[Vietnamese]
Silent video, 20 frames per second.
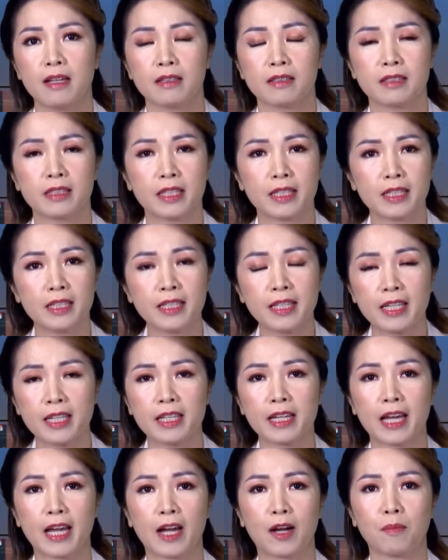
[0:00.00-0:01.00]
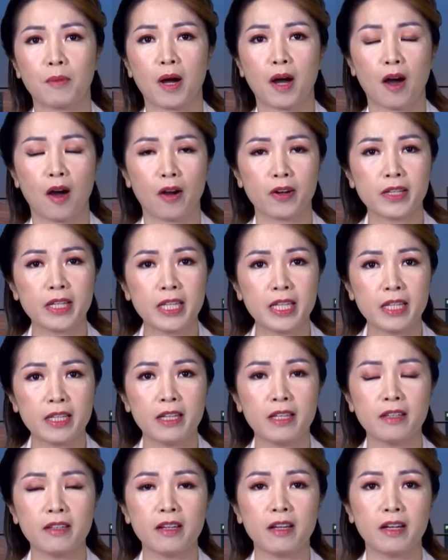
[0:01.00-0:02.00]
chỉ khi nào mà họ đi
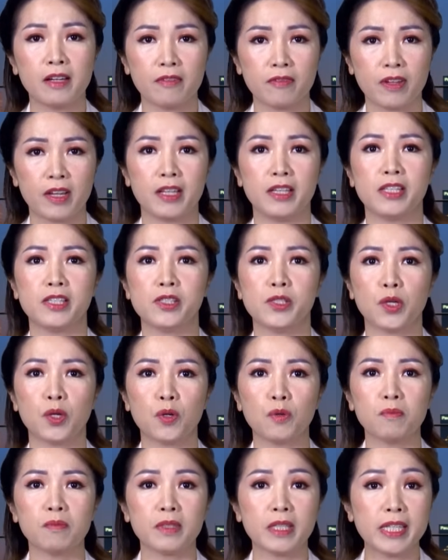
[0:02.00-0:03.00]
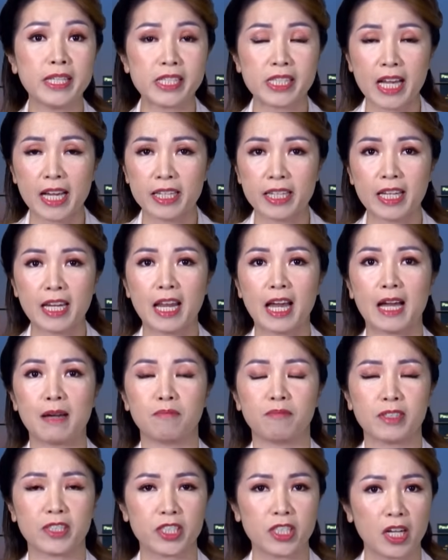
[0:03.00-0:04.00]
đến nơi về đến chốn, đi ra đi làm
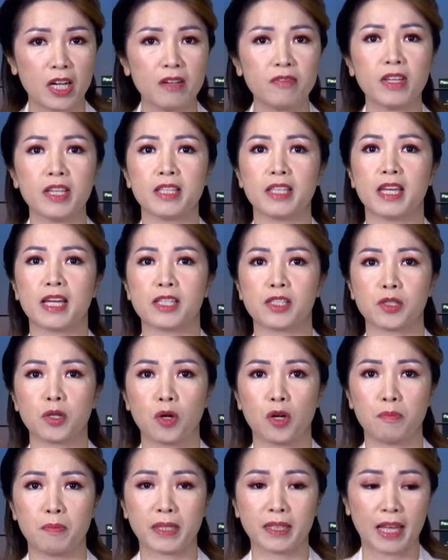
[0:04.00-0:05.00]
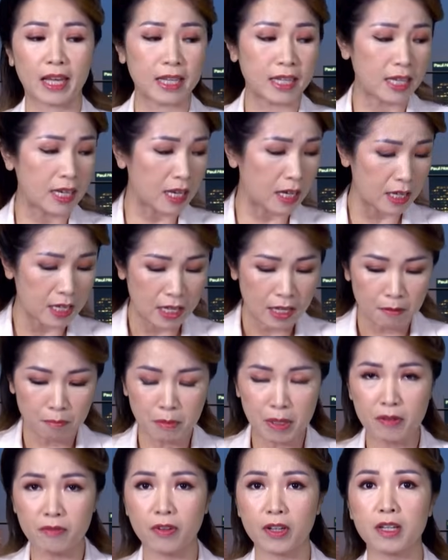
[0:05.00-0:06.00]
và trở về nhà rồi mà thấy là
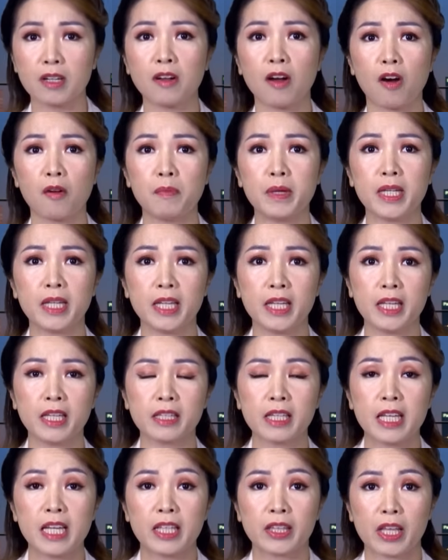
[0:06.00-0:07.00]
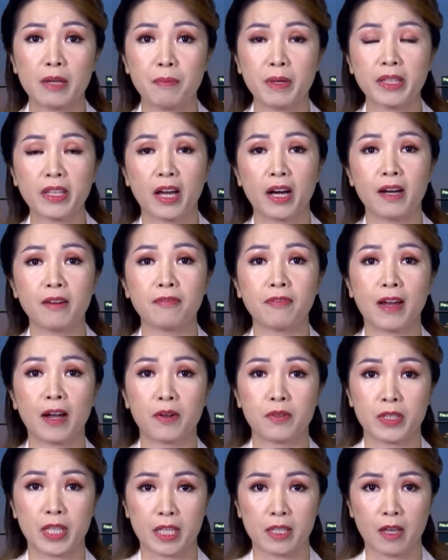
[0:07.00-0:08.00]
mình vẫn còn bình yên thì mới thở phào
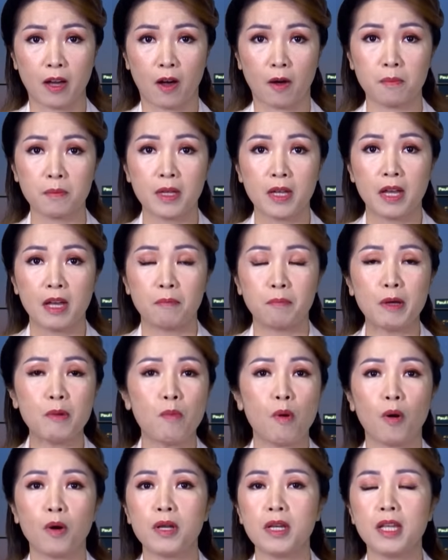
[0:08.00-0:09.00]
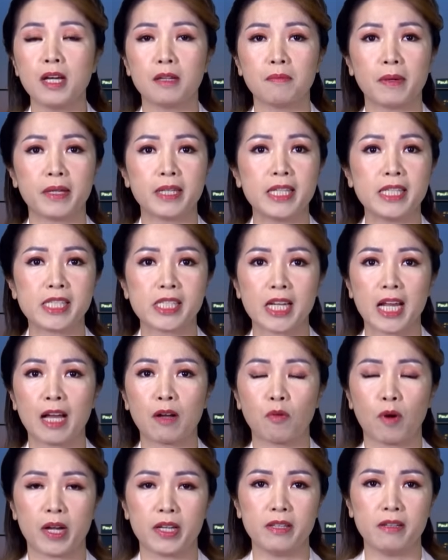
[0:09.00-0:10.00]
nhẹ nhõm. Bởi mỗi lần mà đi ra
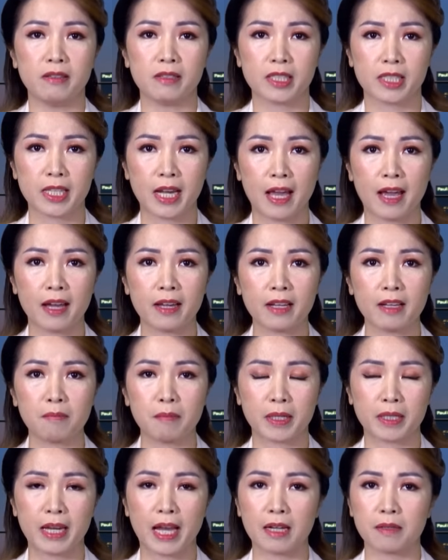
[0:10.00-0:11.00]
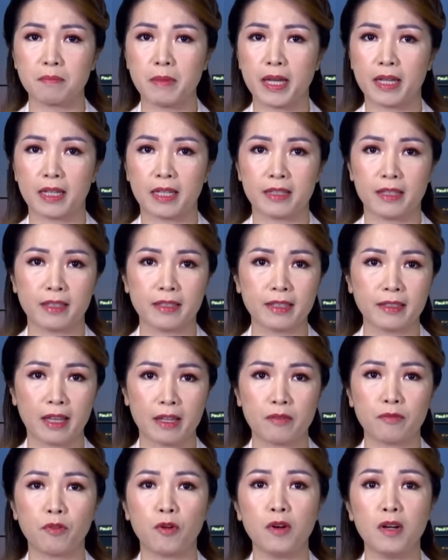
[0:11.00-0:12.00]
ngoài đường xá đó, mà đặc biệt là những cái
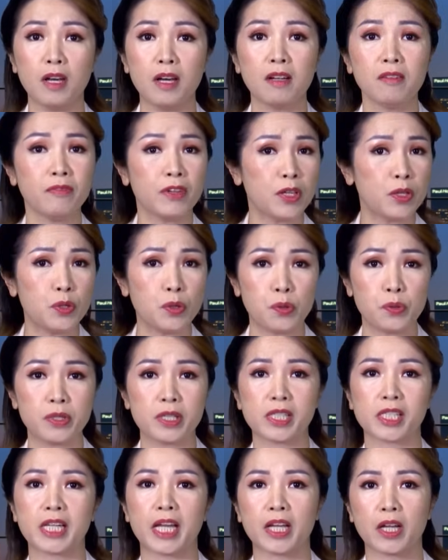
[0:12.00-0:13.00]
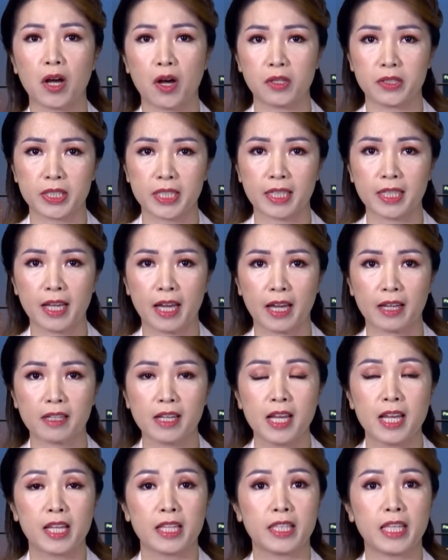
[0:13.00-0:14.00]
thành phố lớn, ví dụ như Sài Gòn chẳng hạn,
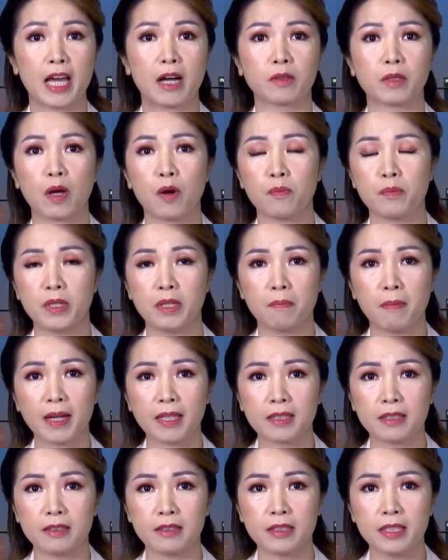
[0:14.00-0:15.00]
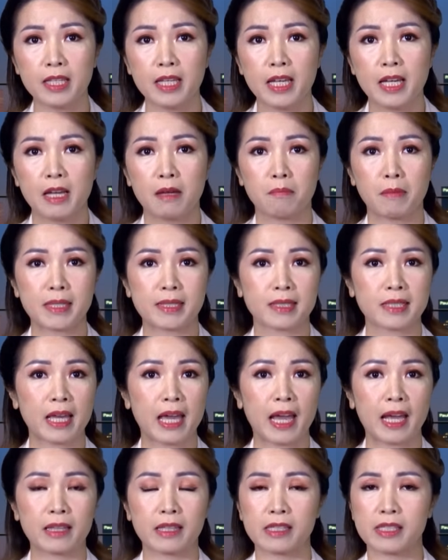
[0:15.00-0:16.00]
giao thông như mắc cưỡi, mà
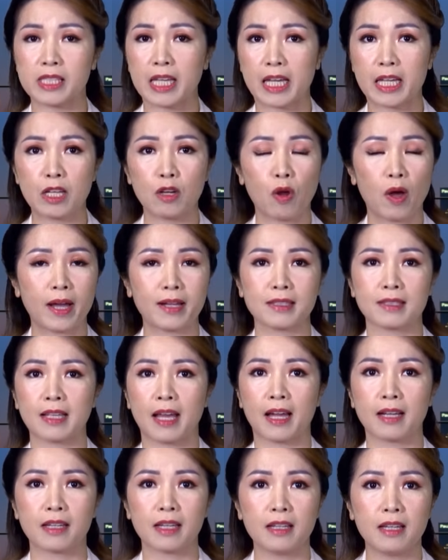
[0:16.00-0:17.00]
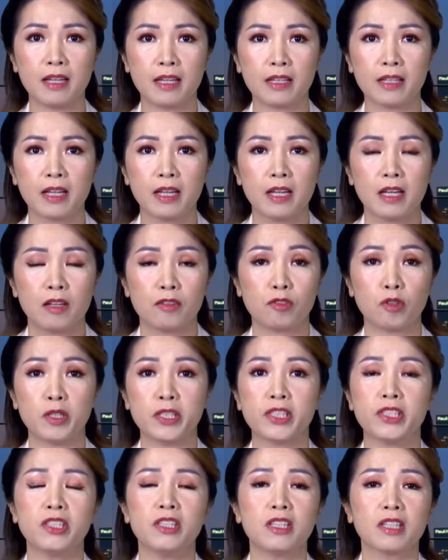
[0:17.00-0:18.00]
xe thì chạy loạn xạ cả lên. Rồi
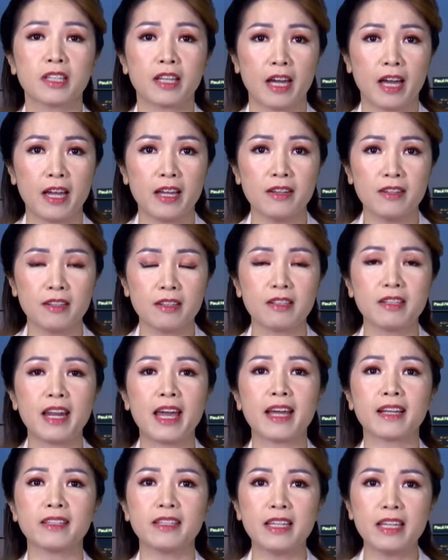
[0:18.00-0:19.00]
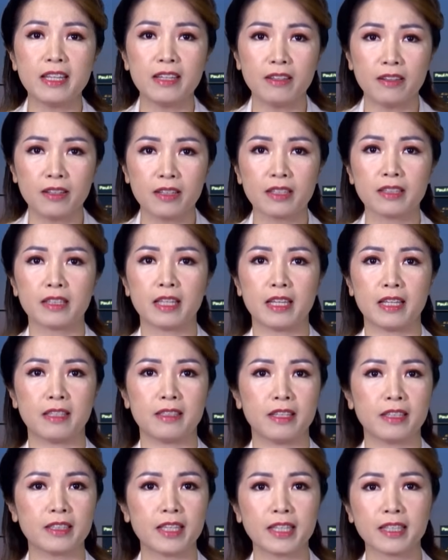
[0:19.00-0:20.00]
chưa kể nữa, đang đi nữa thì
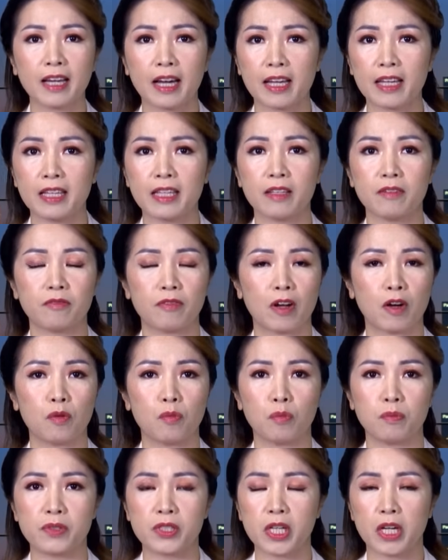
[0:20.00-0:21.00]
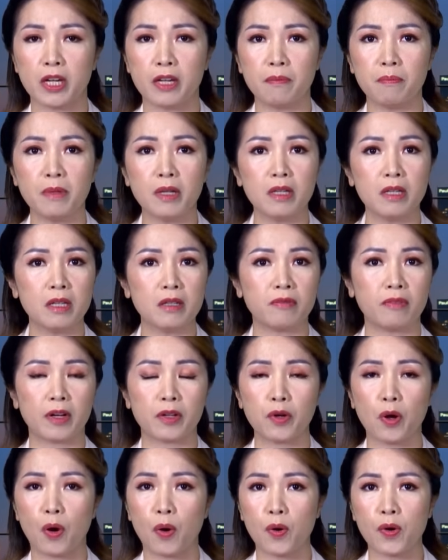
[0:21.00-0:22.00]
những cái cây vào trời mưa và
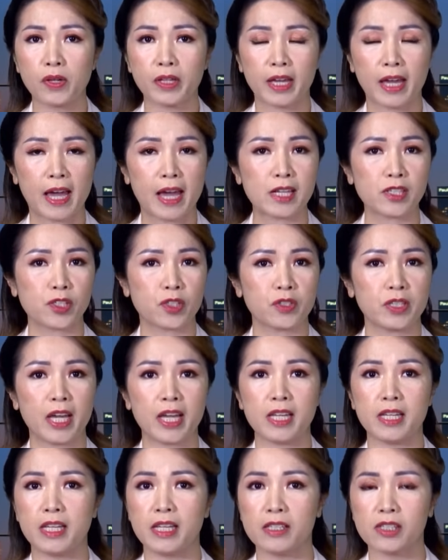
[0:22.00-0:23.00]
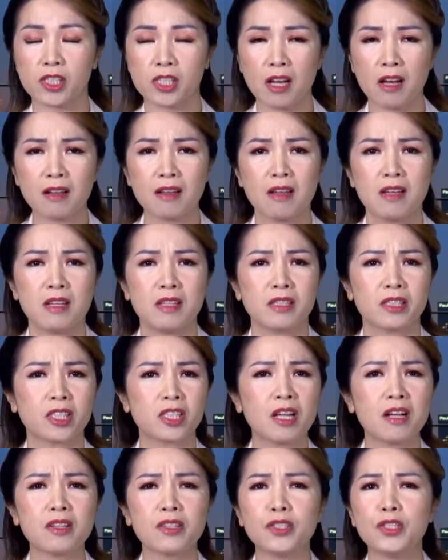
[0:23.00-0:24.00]
đổ ngã, rồi dây điện sớt.
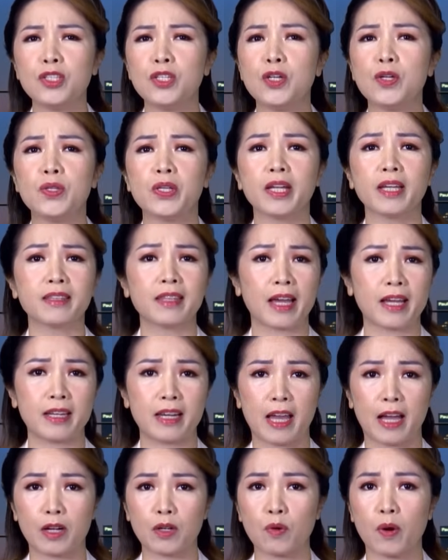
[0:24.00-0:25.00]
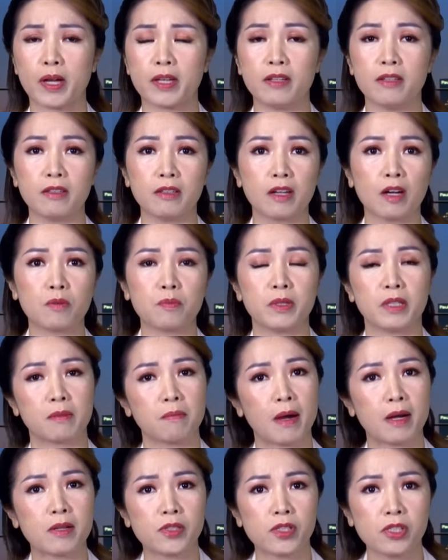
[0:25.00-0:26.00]
Rất nhiều những cái tai nạn ngoài đường không được
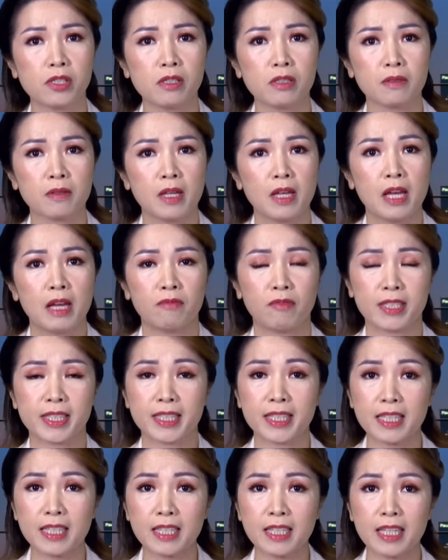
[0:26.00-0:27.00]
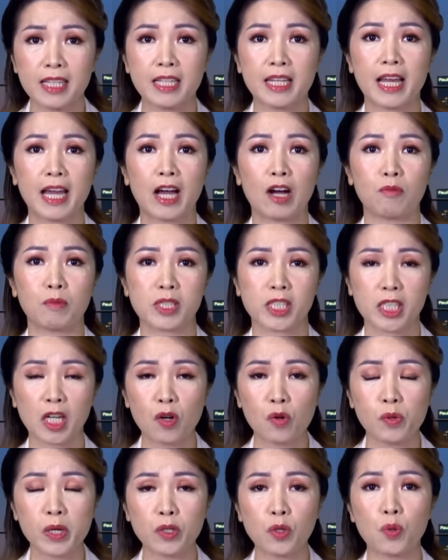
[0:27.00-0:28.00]
báo trước. Và chỉ khi nào mà
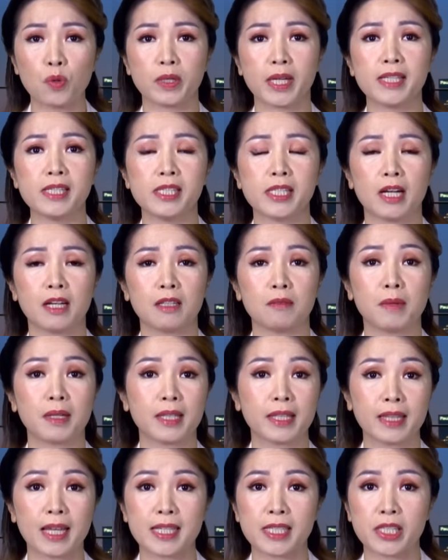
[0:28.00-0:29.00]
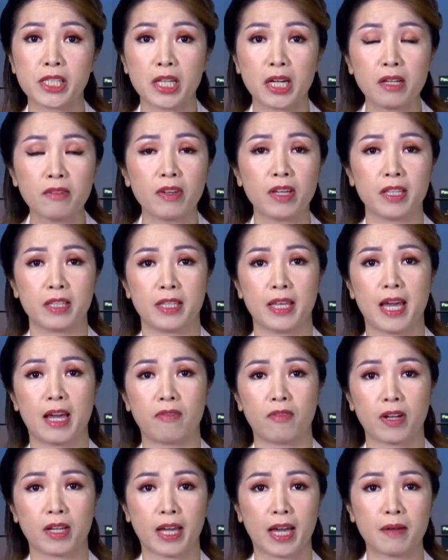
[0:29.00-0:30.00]
sau cái cuộc đánh trận mà người ta trở về nhà
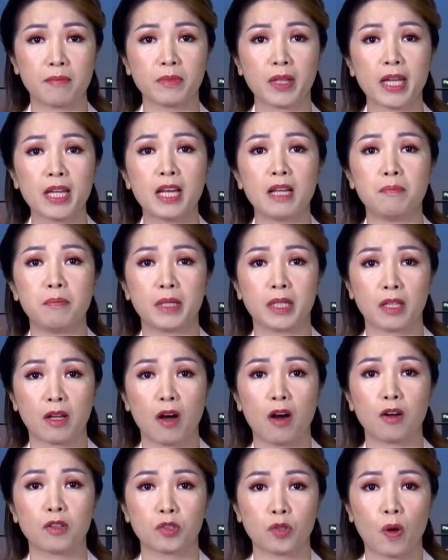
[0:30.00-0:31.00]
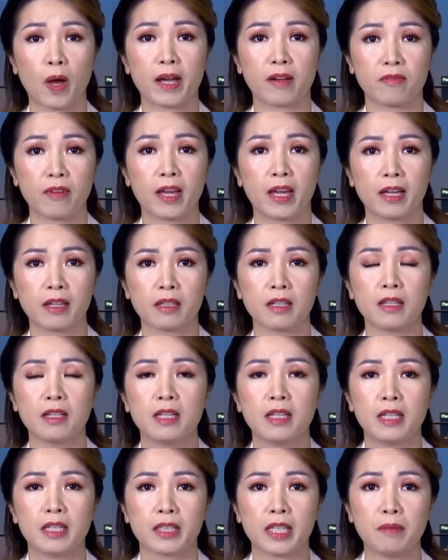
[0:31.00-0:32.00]
và cảm thấy là mình còn toàn vẹn đó
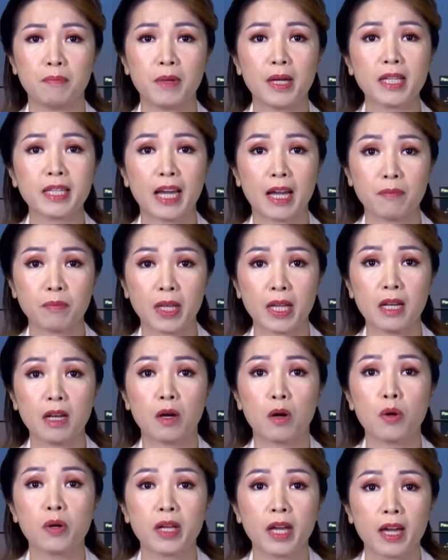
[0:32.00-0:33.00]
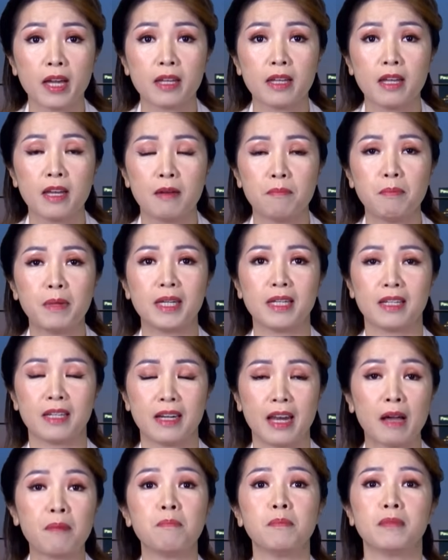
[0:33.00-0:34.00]
thì mới cảm thấy là ok,
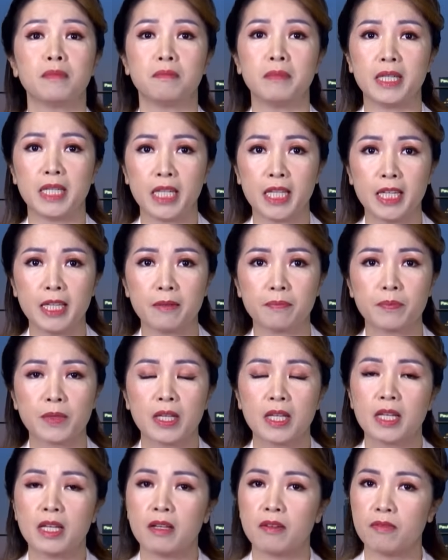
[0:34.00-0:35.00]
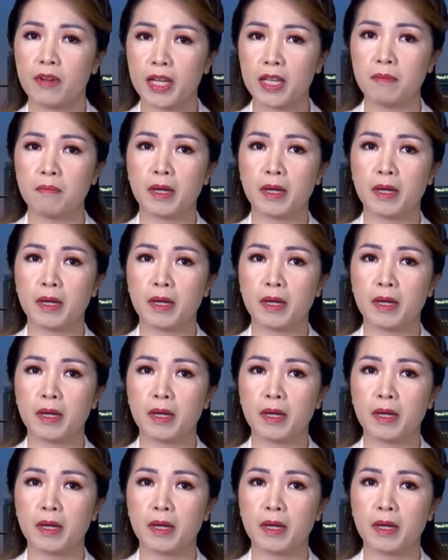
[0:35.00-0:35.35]
mình đã bình yên. Vậy